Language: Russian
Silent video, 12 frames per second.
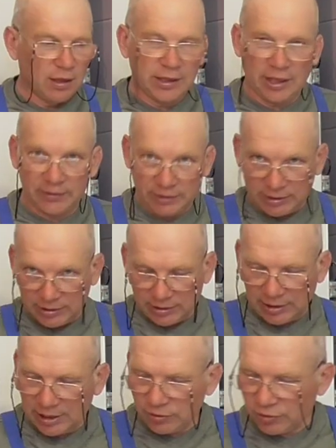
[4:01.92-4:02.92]
Я э,
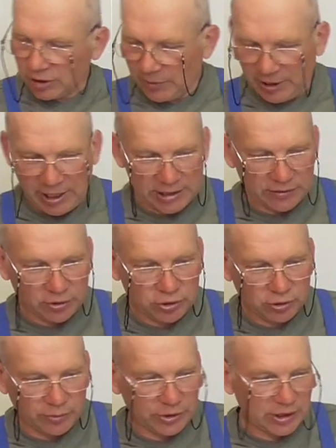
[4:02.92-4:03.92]
ранее уже показывал,
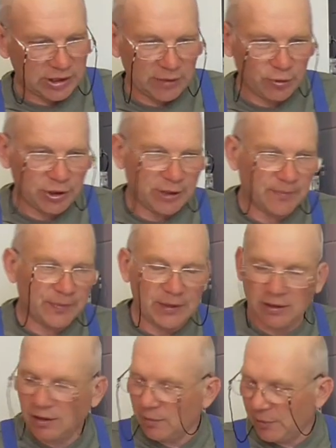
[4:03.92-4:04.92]
что мы на заводе
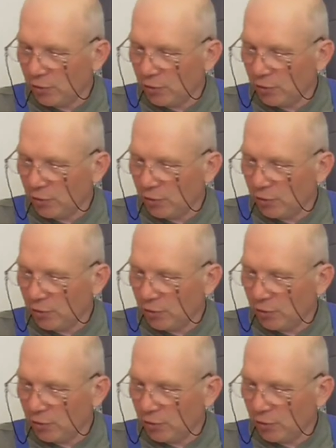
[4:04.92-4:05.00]
э,